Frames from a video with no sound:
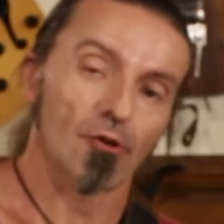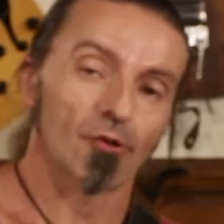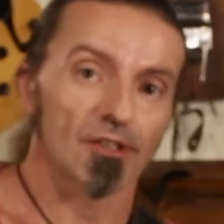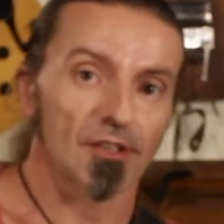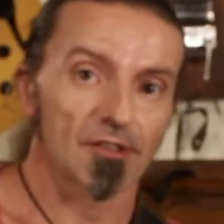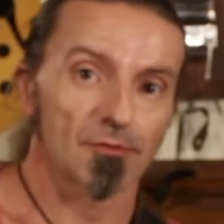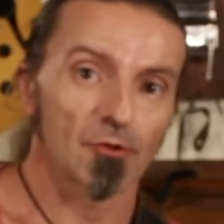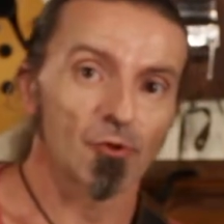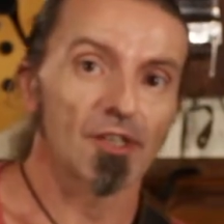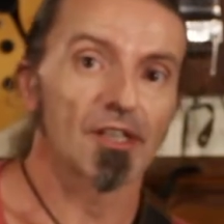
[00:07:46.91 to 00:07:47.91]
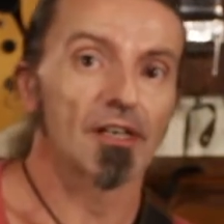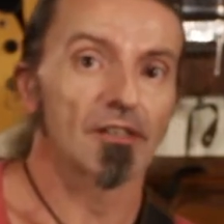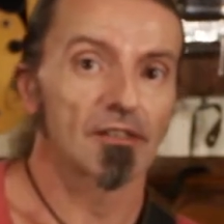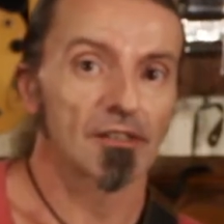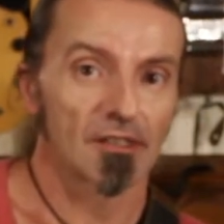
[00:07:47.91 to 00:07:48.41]
o quinta
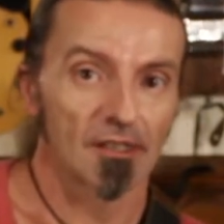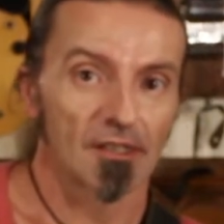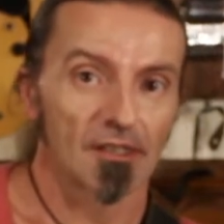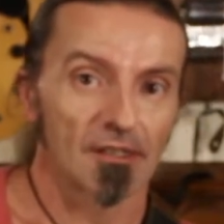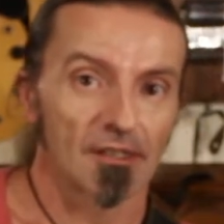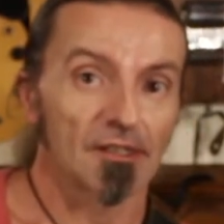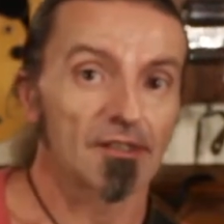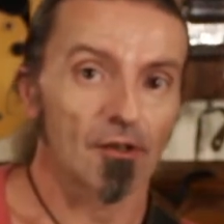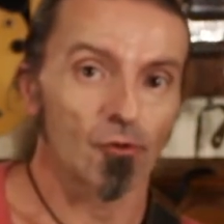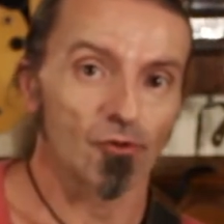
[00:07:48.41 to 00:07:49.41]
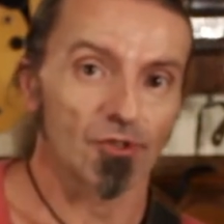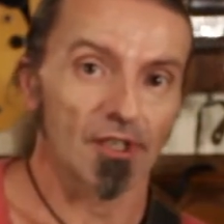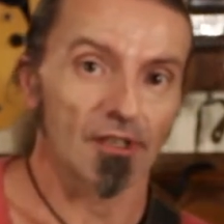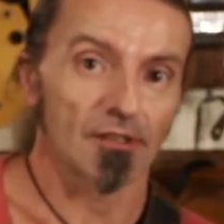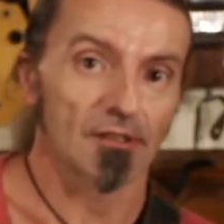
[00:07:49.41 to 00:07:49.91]
disminuida, quinta
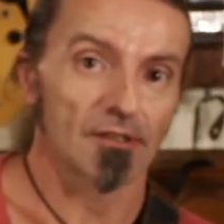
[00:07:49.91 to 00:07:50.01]
justa.